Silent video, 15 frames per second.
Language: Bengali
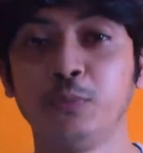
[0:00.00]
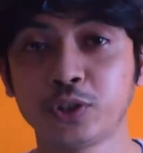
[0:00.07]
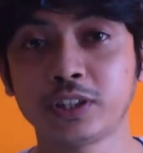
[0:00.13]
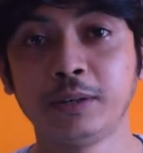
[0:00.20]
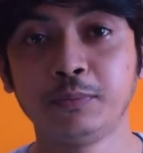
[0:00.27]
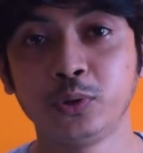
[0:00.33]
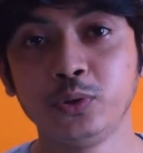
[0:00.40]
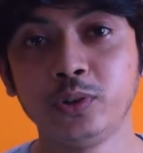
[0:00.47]

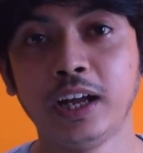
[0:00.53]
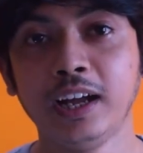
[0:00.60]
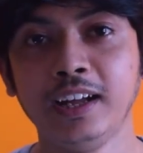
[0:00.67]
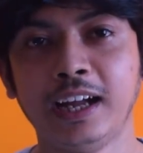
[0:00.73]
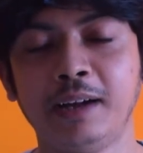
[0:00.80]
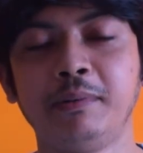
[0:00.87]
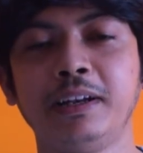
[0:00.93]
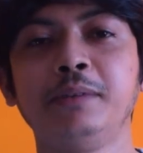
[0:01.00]
নমস্কার বন্ধুরা
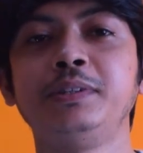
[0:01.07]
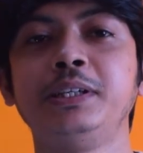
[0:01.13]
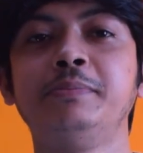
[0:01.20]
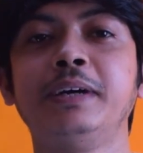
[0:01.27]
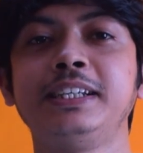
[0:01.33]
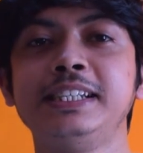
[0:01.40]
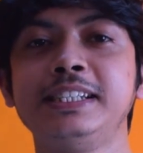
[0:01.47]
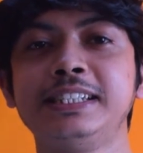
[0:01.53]
আমার নাম
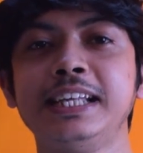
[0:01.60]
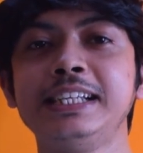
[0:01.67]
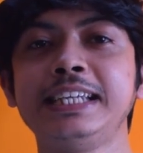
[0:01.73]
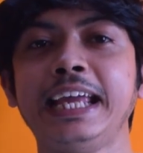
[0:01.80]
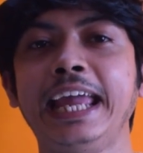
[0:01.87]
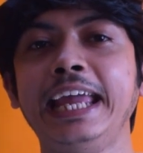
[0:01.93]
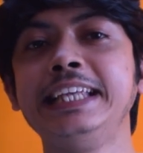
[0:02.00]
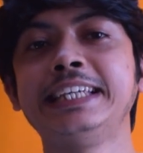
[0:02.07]
শিবাশিস দাস
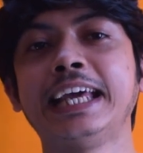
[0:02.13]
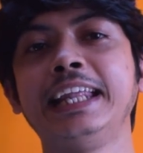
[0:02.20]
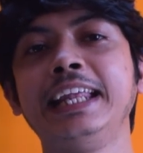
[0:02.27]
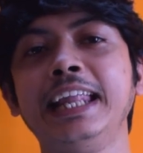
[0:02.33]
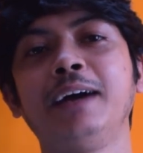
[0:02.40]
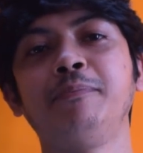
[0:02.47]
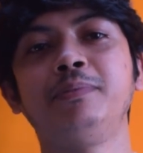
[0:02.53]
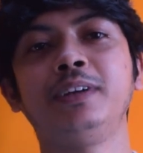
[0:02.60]
এই
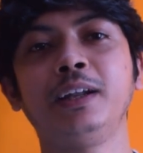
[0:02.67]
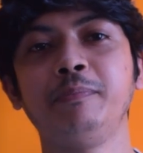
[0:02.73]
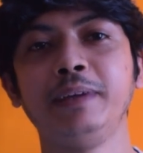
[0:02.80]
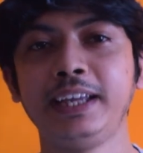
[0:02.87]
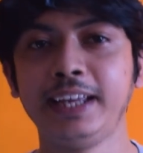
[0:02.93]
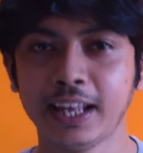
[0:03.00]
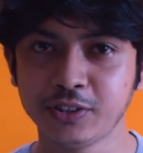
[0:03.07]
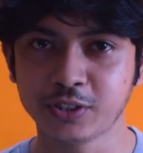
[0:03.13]
চ্যানেলে আপনারা
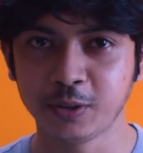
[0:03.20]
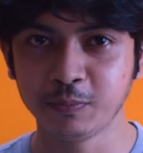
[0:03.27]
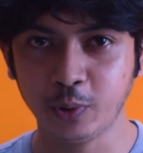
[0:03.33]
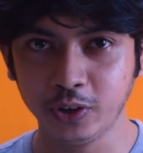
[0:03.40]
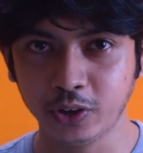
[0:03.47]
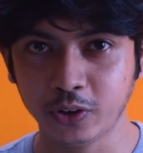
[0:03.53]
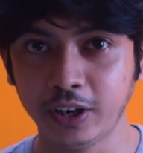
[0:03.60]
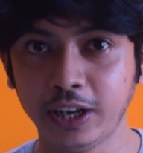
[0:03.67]
বিজ্ঞান
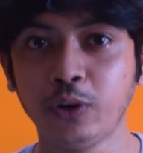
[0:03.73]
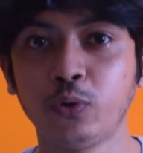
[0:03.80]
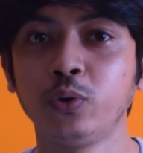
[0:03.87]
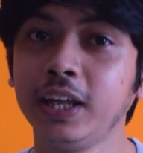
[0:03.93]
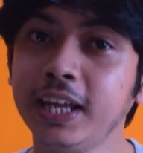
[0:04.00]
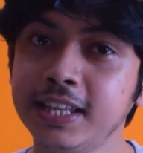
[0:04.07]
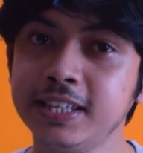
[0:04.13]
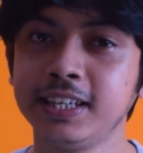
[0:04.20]
সম্পর্কে অনেক
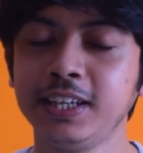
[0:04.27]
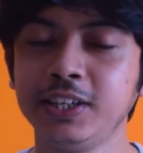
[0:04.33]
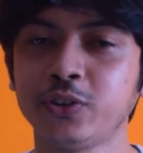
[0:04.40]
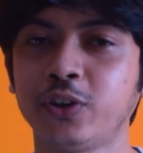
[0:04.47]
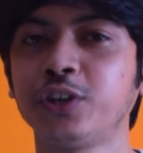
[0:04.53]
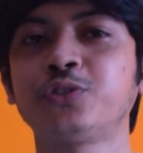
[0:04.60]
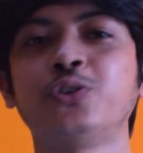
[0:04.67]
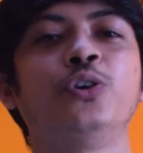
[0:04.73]
কঠিন জিনিস
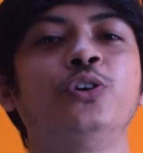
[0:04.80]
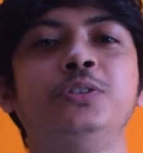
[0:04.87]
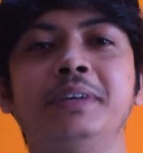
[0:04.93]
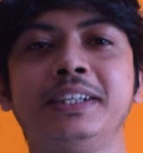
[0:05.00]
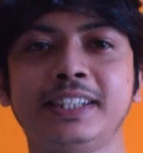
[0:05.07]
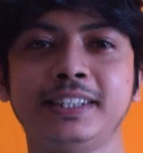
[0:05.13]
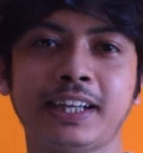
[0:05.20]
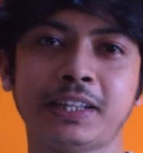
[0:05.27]
অনেক সহজ
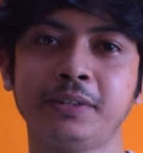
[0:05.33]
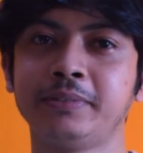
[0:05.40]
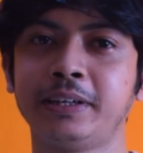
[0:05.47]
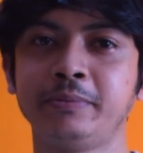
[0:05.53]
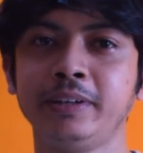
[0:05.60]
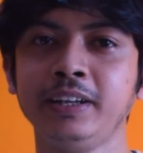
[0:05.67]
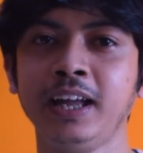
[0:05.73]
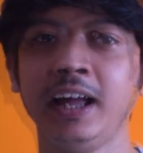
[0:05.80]
ভাষায় দেখতে
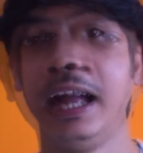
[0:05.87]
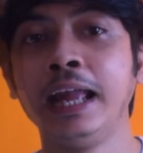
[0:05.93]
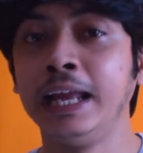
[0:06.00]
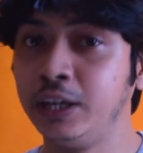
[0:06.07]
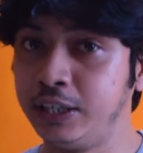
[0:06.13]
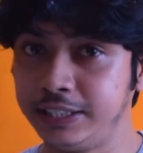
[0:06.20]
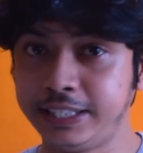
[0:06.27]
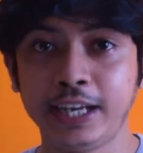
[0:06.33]
পারবেন
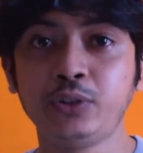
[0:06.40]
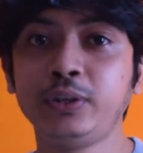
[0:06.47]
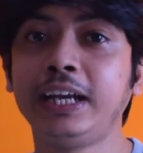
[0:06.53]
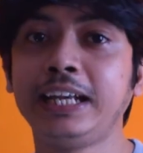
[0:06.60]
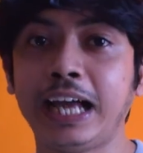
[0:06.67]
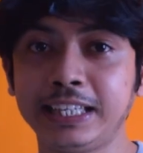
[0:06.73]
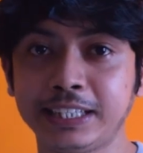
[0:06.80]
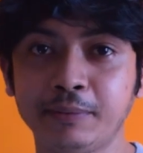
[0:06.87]
যেহেতু
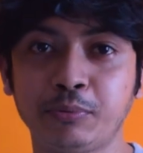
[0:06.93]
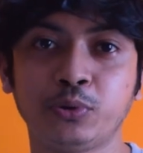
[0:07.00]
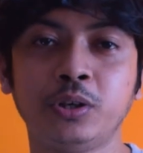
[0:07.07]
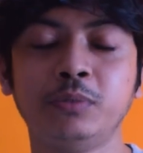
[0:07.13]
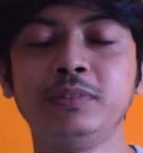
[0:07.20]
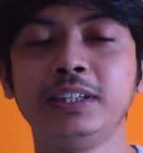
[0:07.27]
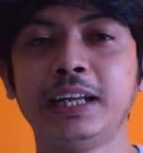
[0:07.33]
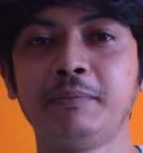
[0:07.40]
এটা আজকে
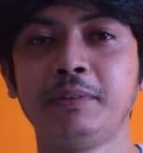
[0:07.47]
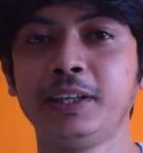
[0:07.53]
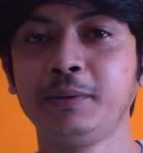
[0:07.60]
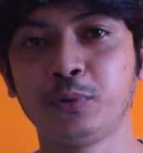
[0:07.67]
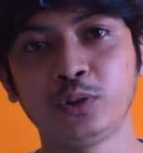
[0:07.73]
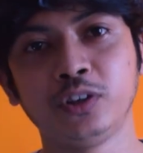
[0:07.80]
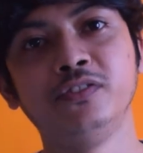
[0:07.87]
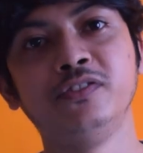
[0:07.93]
প্রথম দিন আমাদের
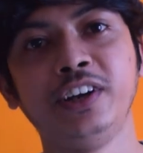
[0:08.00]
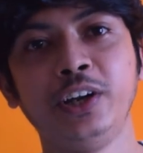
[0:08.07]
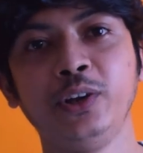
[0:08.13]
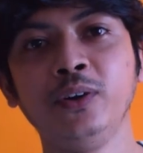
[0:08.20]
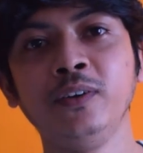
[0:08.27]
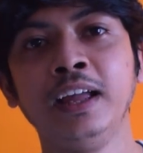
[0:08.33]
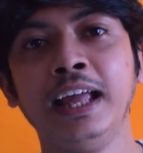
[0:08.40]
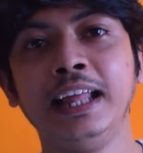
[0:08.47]
প্রথম
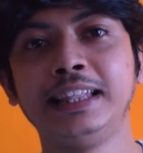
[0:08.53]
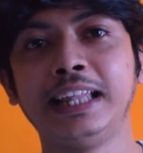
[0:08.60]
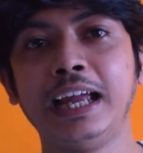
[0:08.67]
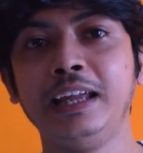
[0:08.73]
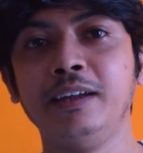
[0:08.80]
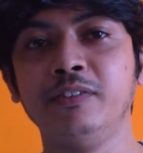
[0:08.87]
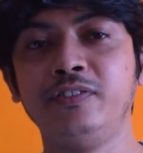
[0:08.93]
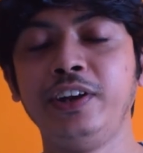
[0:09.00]
ভিডিও
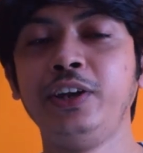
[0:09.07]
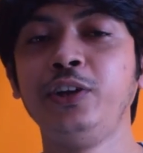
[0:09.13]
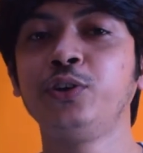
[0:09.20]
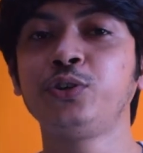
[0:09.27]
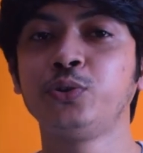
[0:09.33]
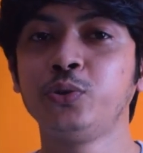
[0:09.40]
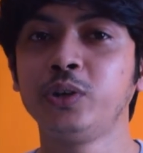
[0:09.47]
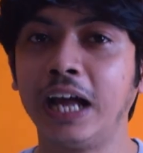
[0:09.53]
তাই ভিডিও
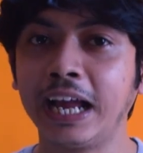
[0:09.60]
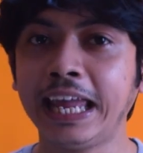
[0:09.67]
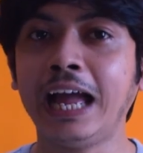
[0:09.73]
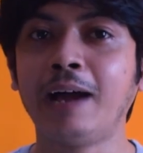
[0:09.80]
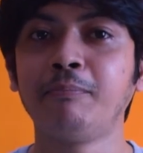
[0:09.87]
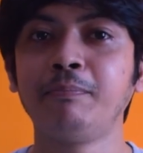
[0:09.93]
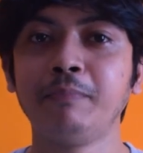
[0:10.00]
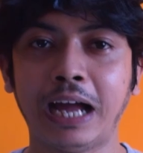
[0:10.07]
শুরুর আগে
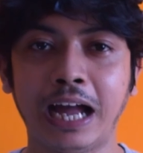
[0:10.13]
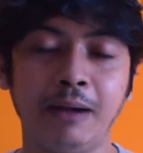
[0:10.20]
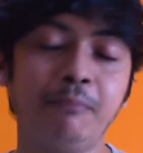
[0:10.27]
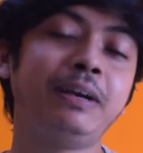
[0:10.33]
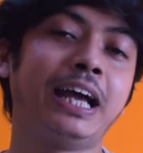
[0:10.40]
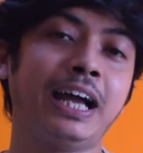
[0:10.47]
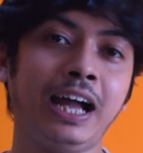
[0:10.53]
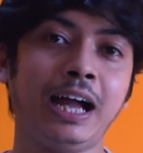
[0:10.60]

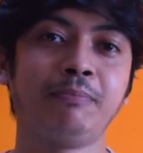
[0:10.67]
আমরা